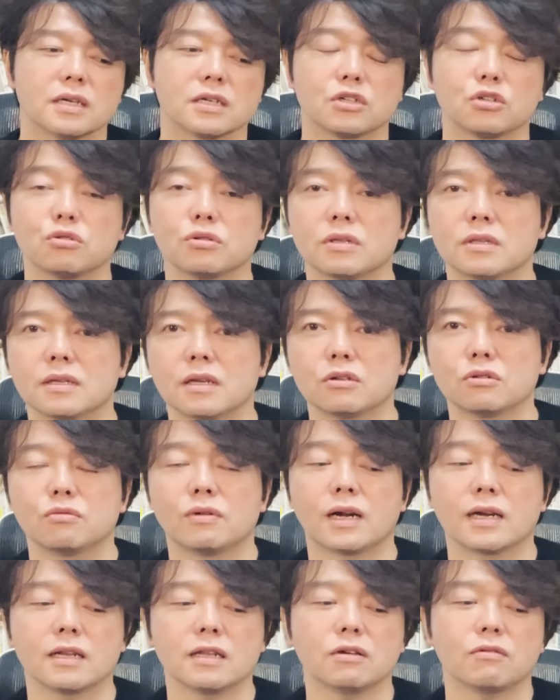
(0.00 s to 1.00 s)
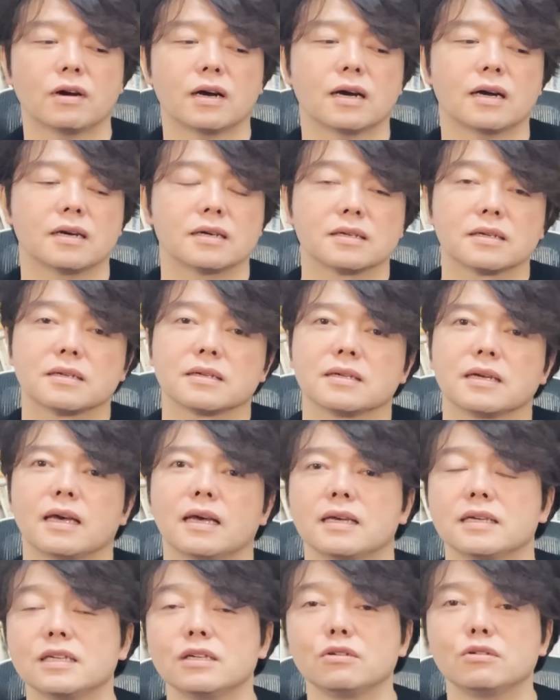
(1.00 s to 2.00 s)
言ってる割には、
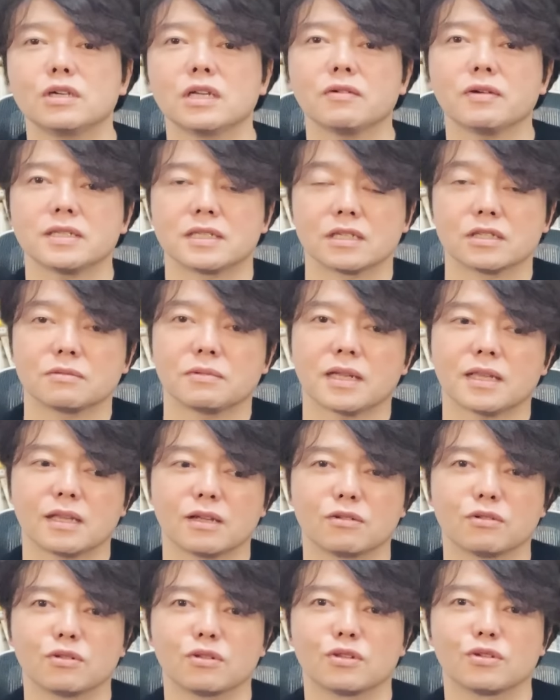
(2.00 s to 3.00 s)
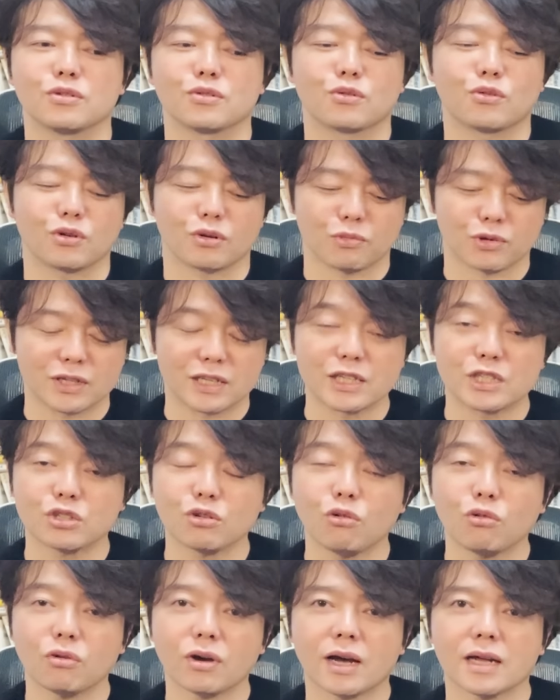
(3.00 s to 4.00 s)
えー、インフレは静まってるっていう、これも理
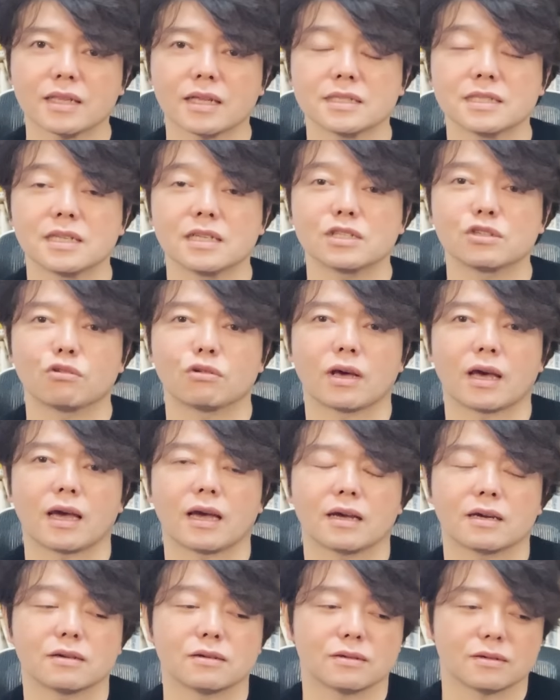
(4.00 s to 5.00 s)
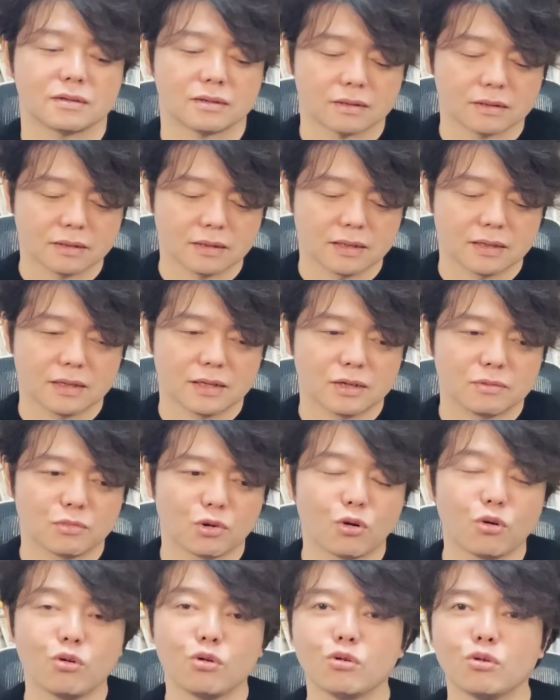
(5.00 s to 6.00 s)
想の形ですよね。うん、
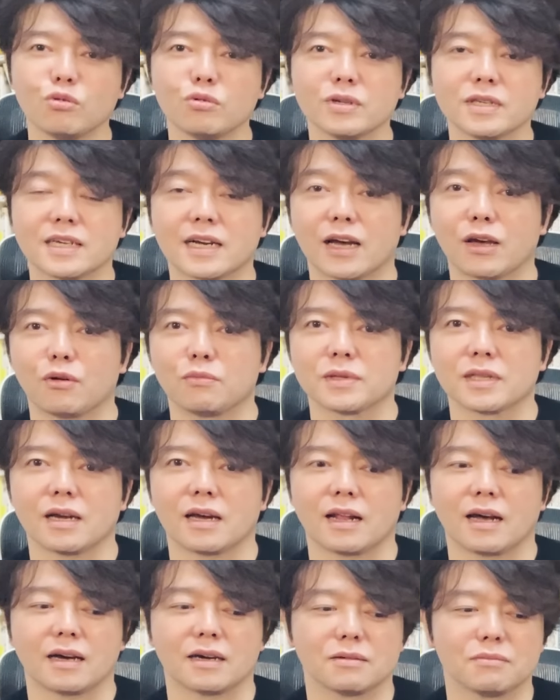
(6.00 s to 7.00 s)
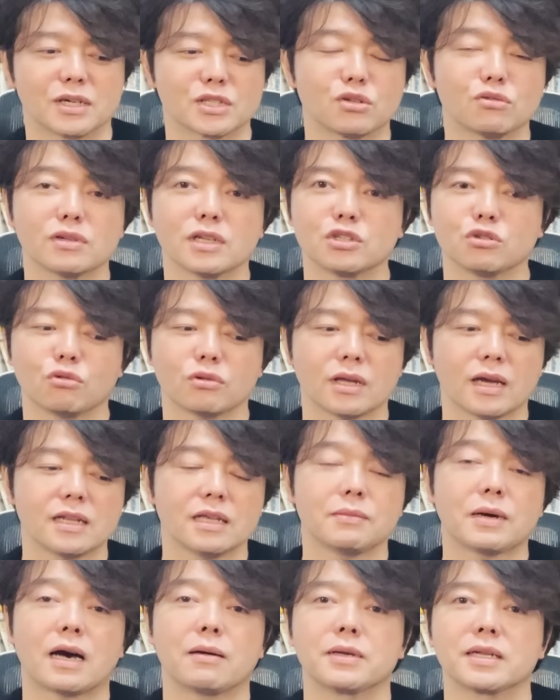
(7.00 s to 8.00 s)
もう黄金期かよみたいな、まあ、そんな状態
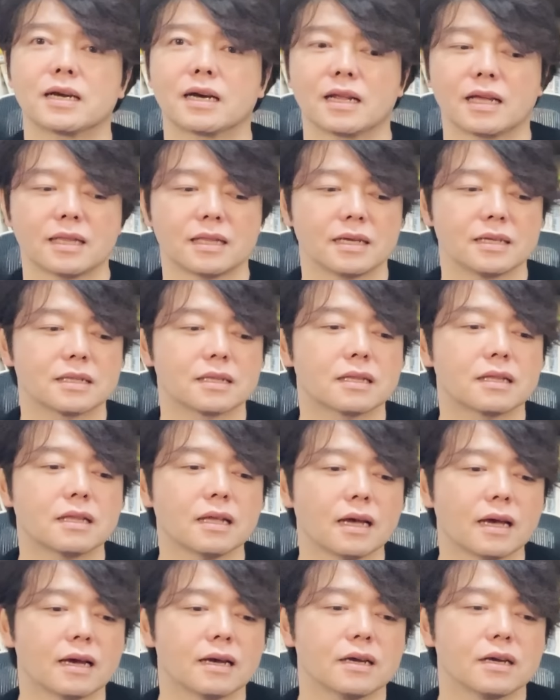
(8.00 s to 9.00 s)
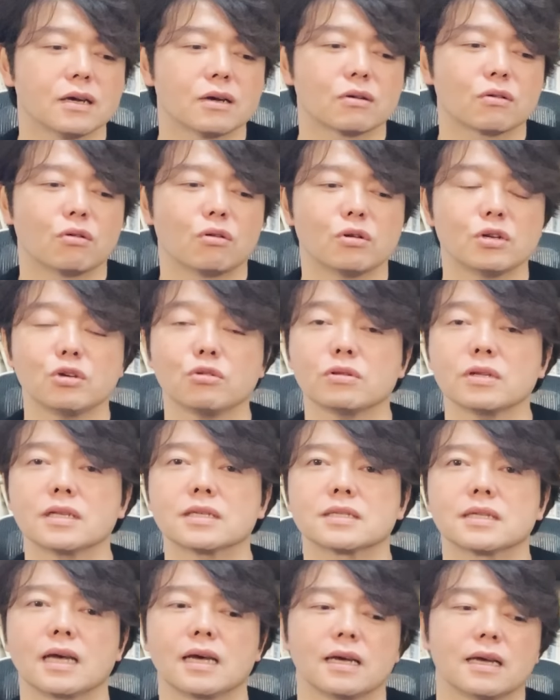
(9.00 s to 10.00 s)
に今アメリカになっていって、これによってで
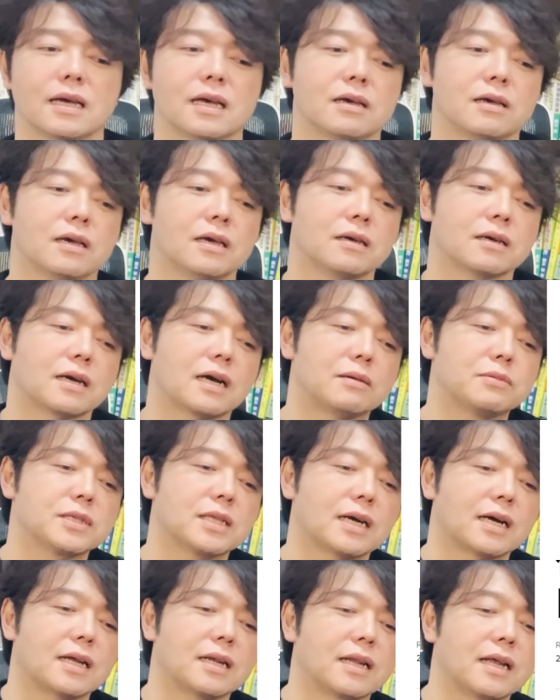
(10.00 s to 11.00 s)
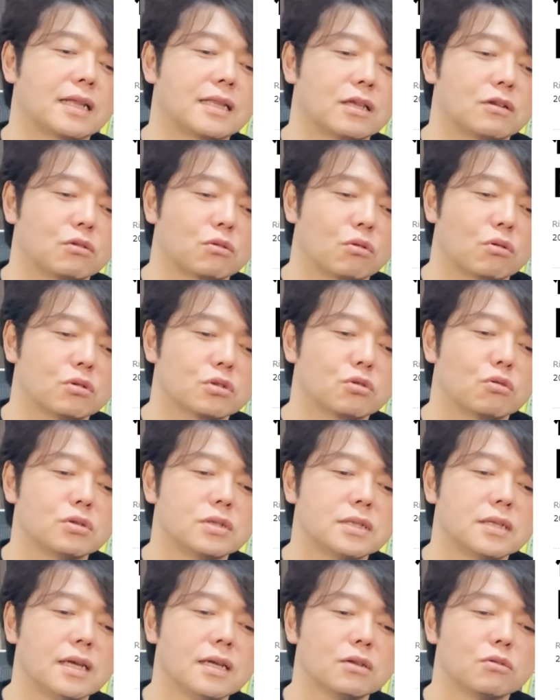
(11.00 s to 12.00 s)
すね、えー、株高になっていると。そ
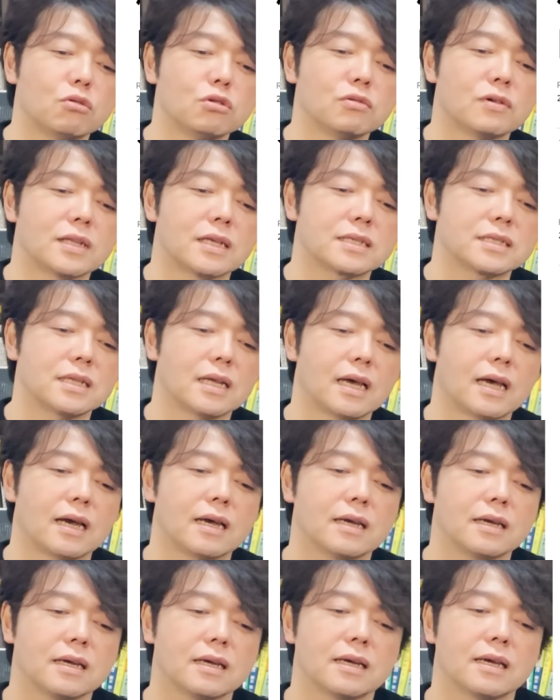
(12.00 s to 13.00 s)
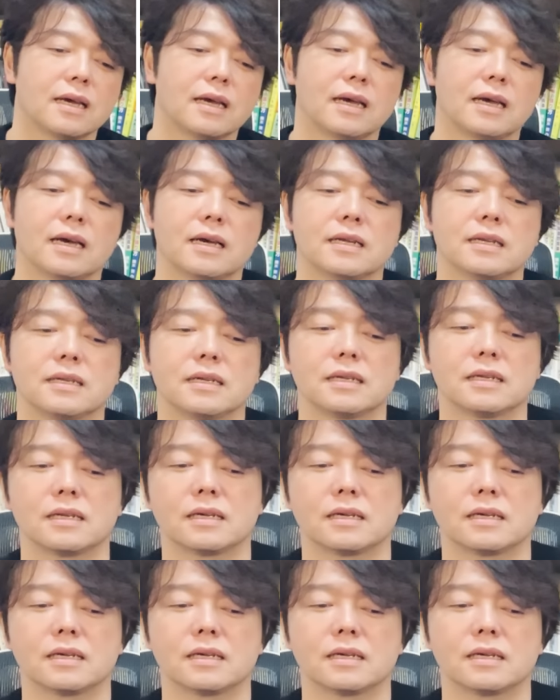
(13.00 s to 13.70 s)
してドルはですね、えー